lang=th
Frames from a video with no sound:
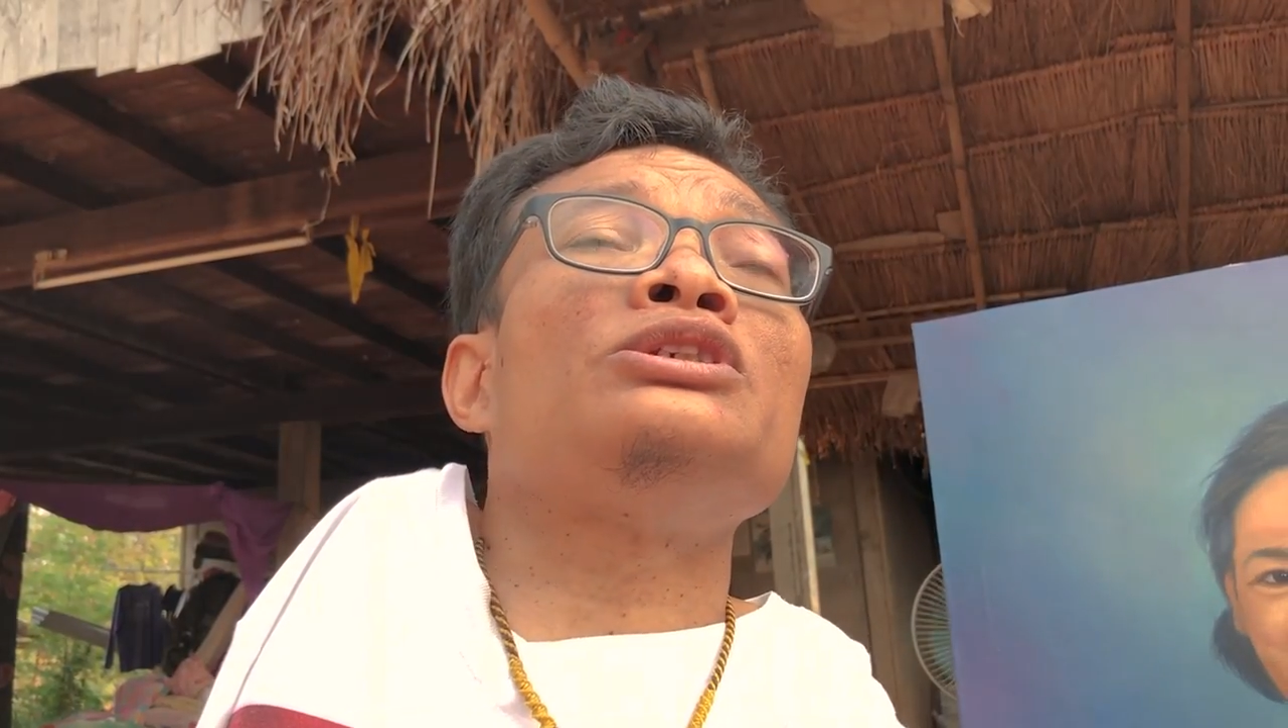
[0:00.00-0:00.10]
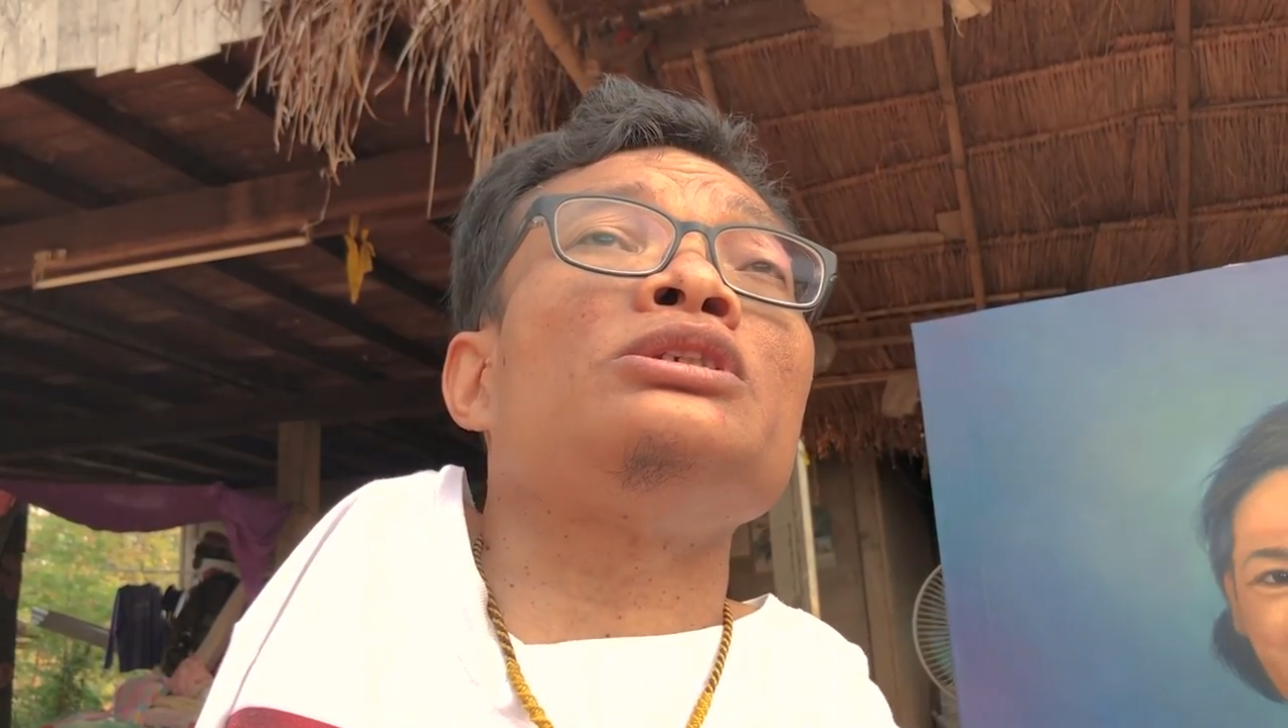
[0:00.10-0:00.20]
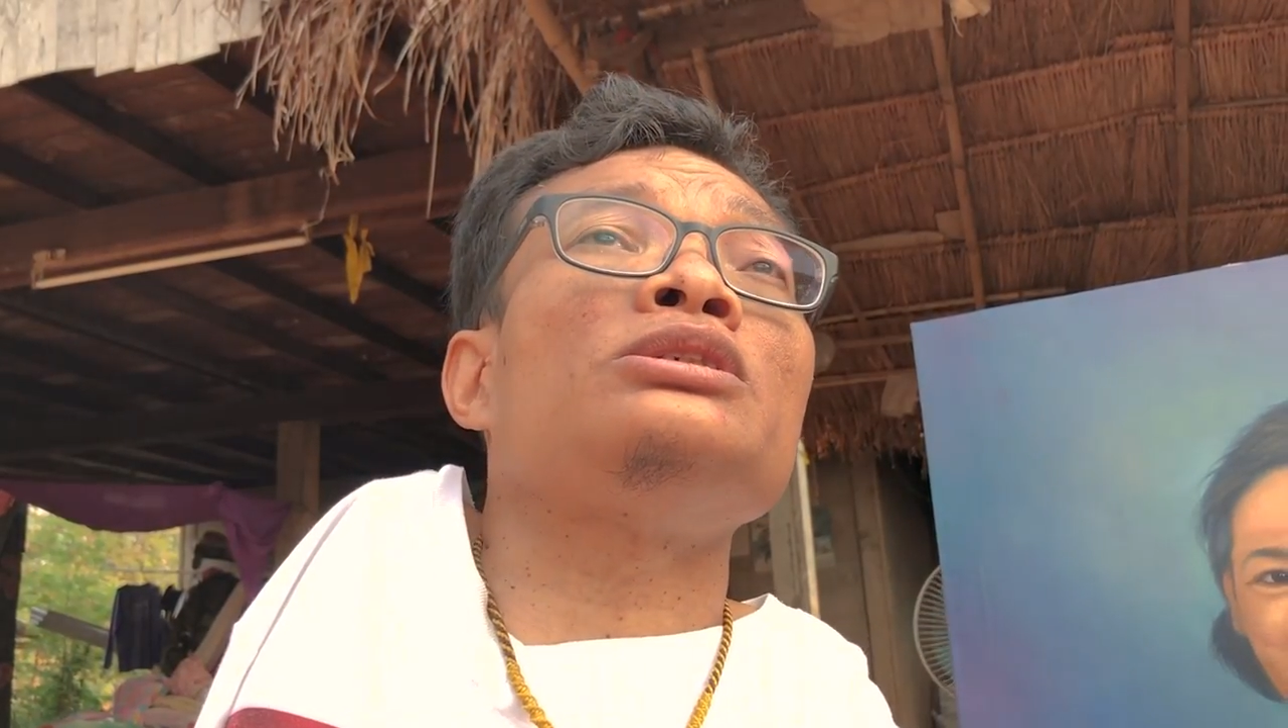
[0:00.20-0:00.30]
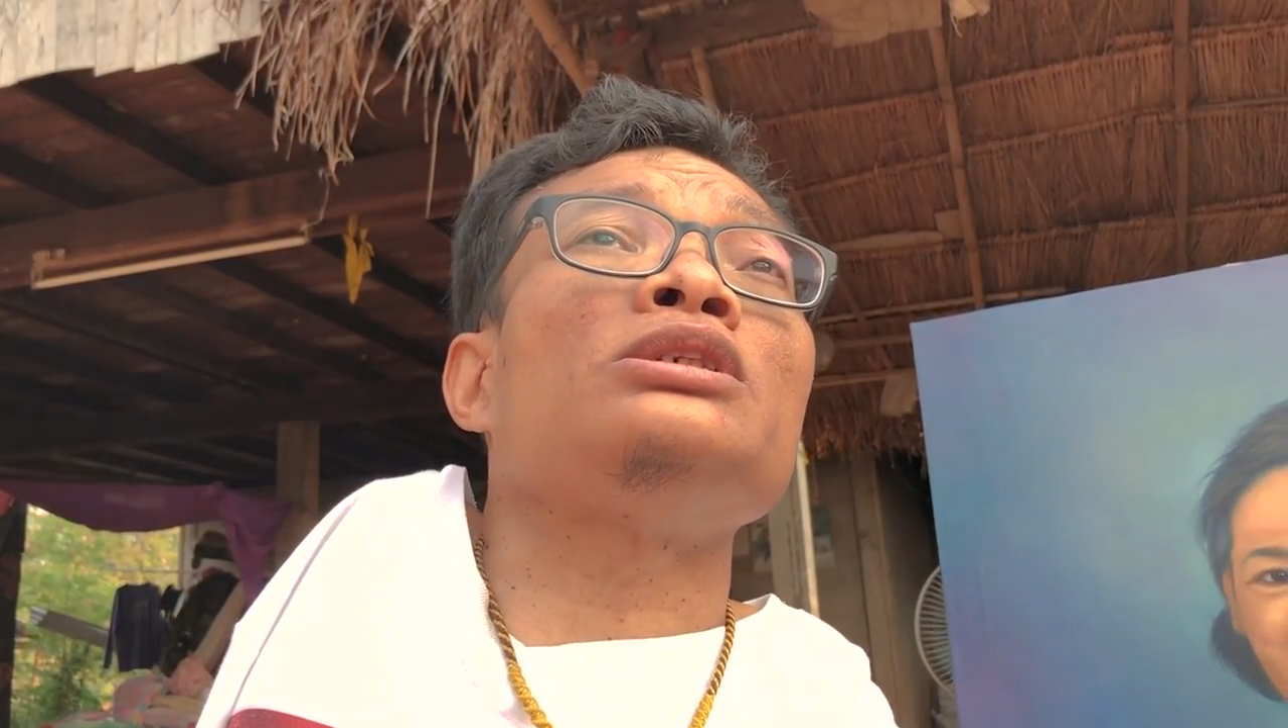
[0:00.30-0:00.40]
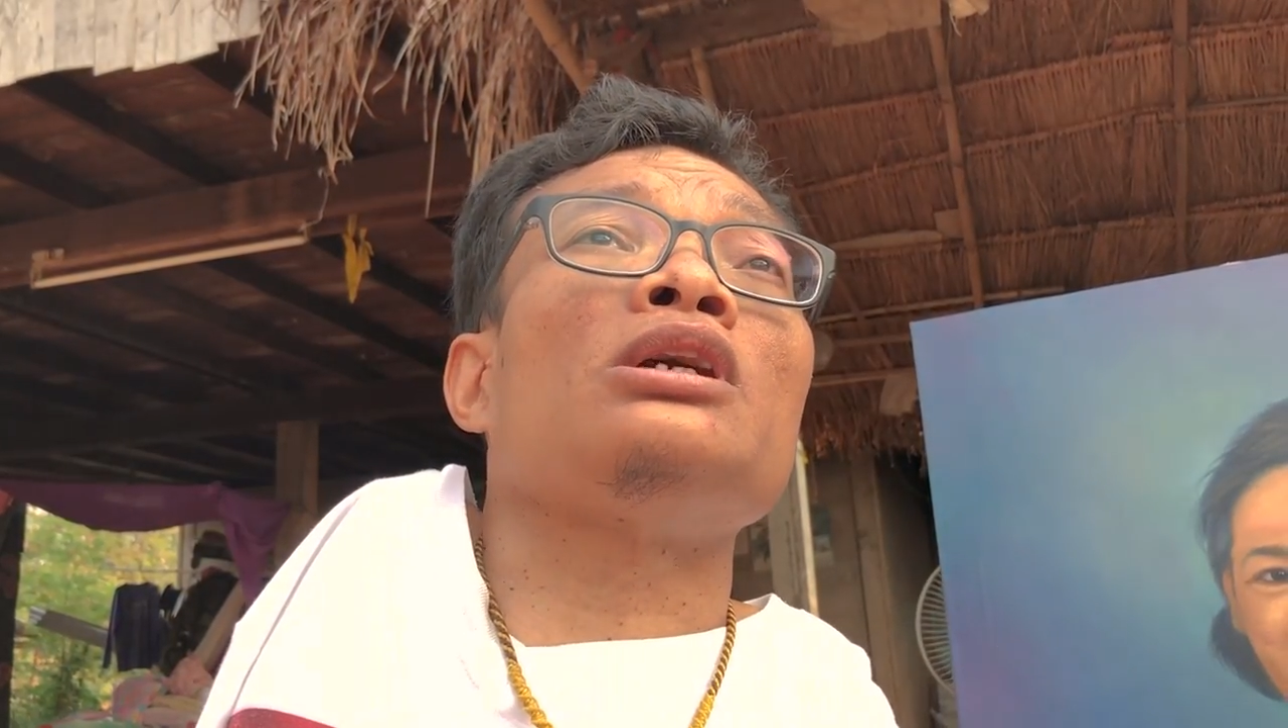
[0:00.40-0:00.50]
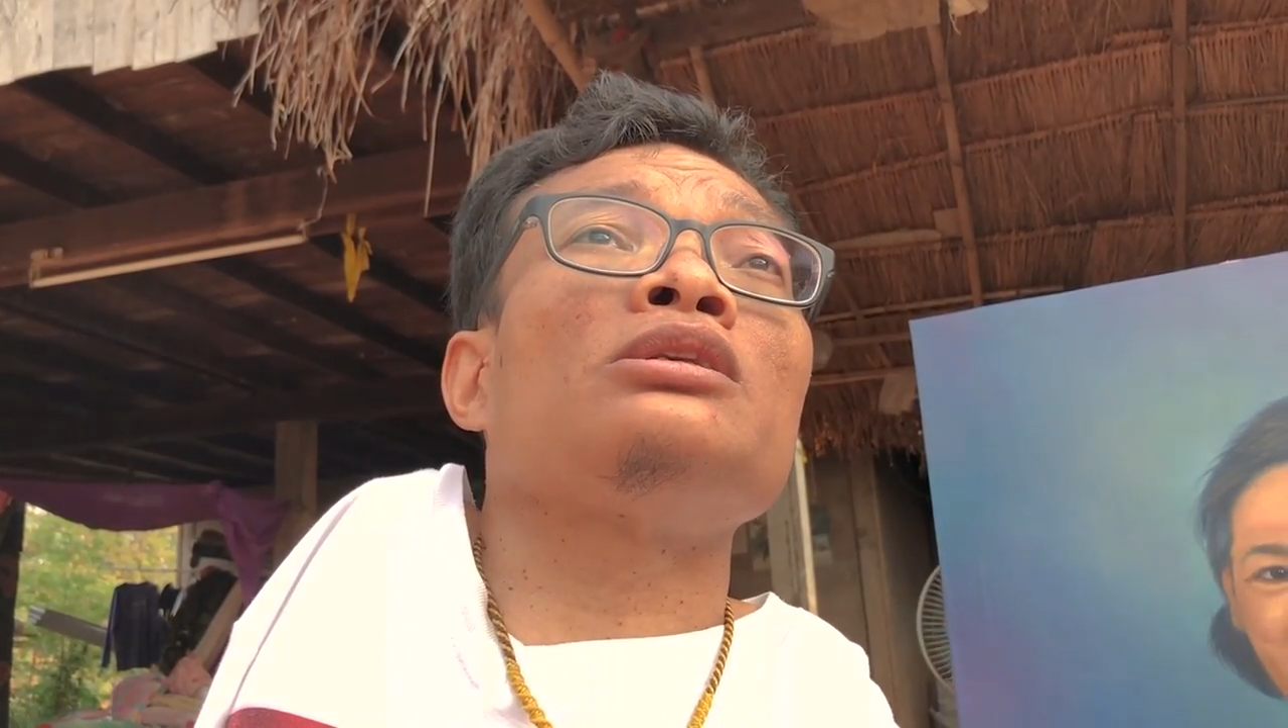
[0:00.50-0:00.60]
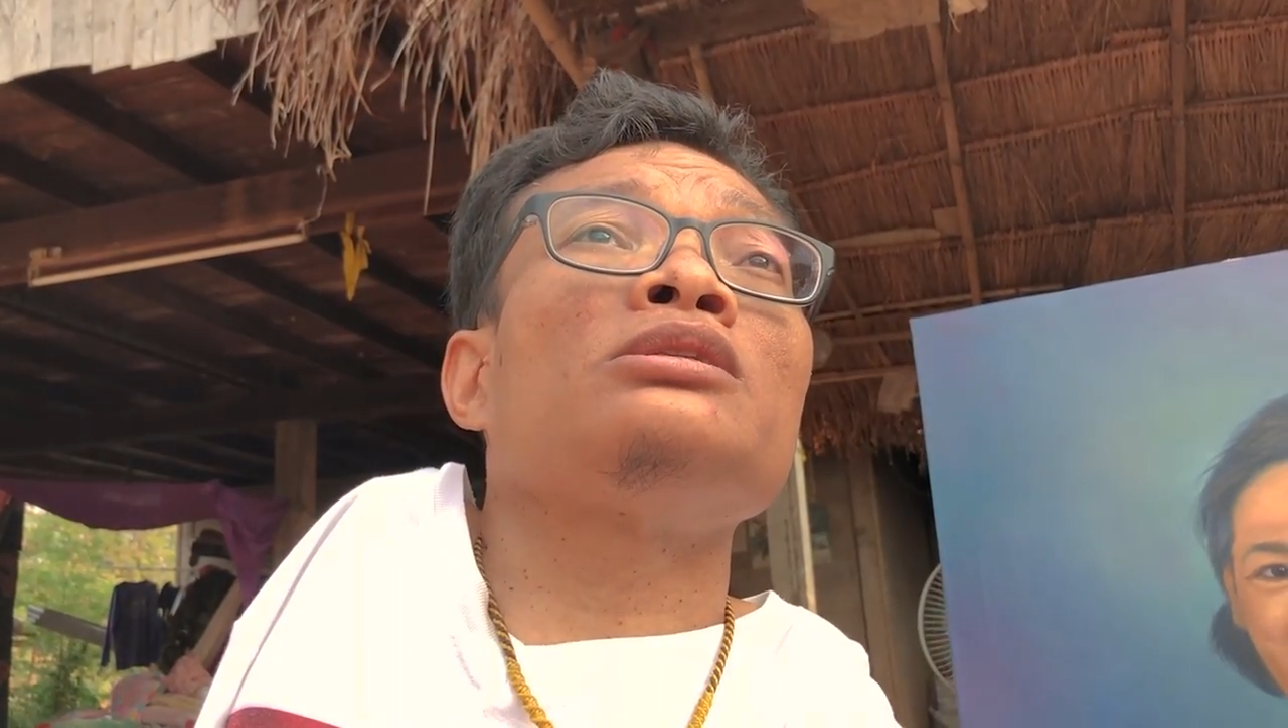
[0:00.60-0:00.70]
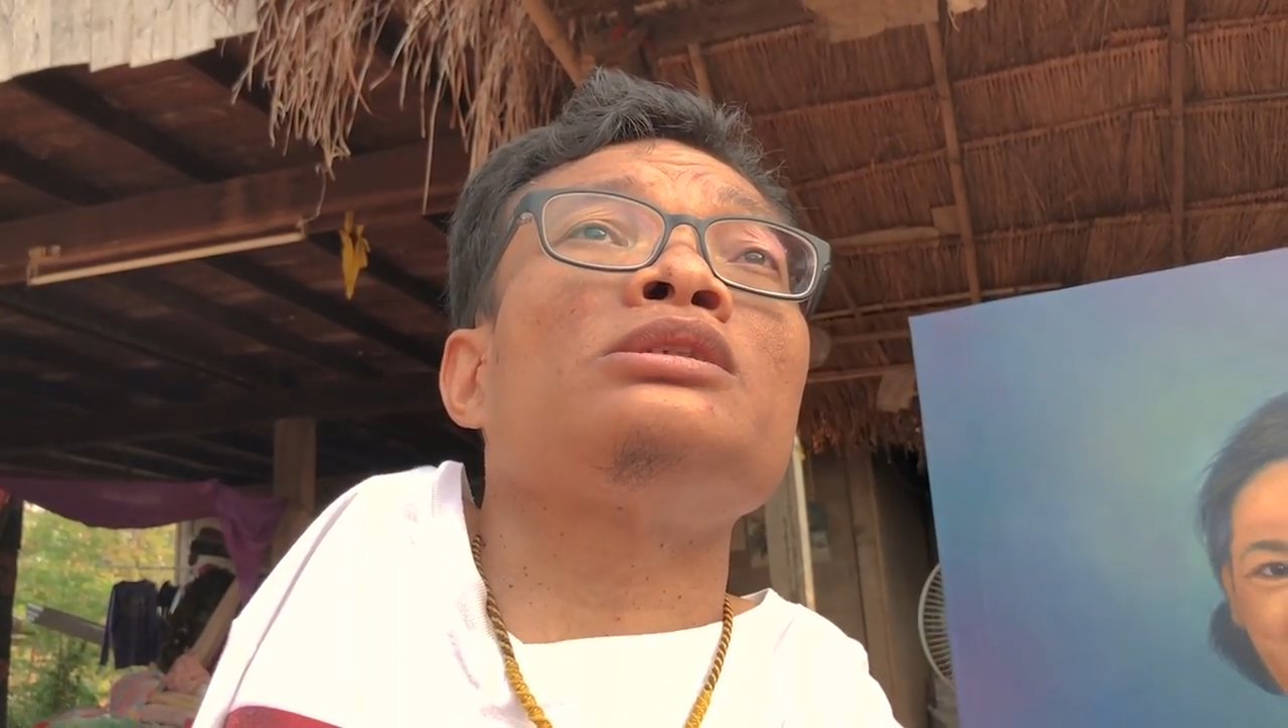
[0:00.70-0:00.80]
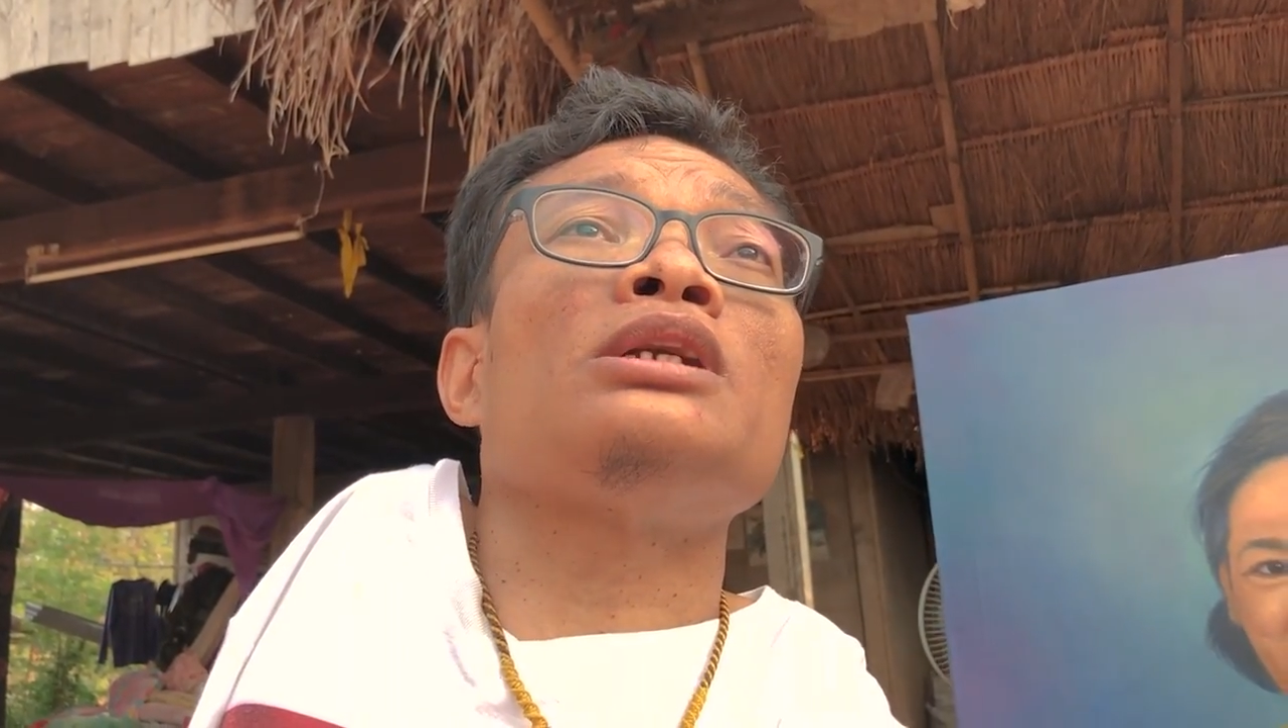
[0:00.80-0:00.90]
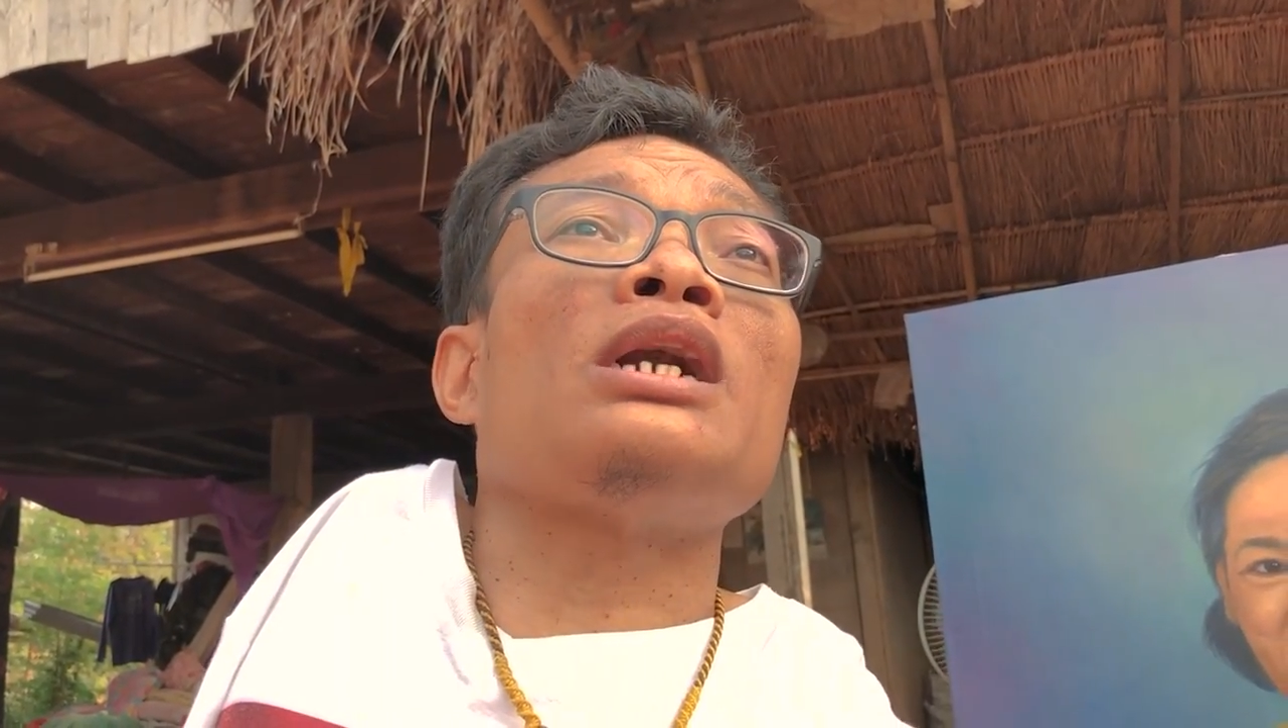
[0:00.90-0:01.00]
ชื่อเสียง
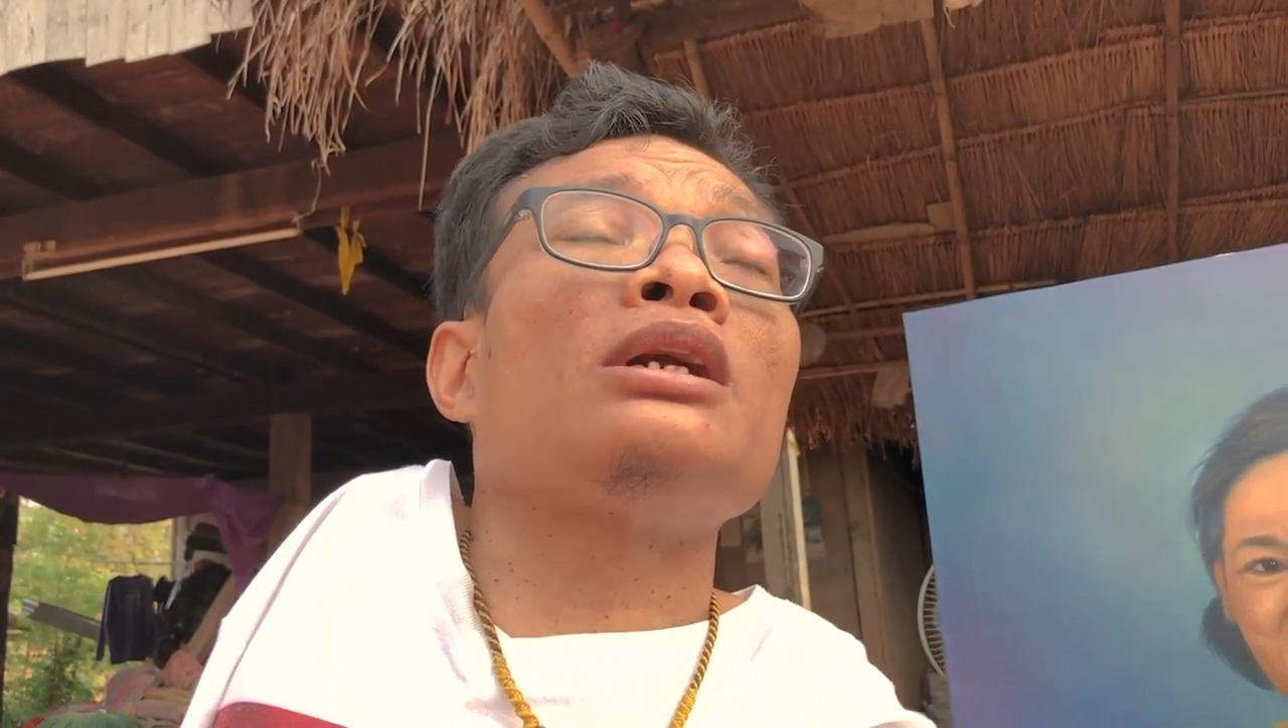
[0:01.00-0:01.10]
จะ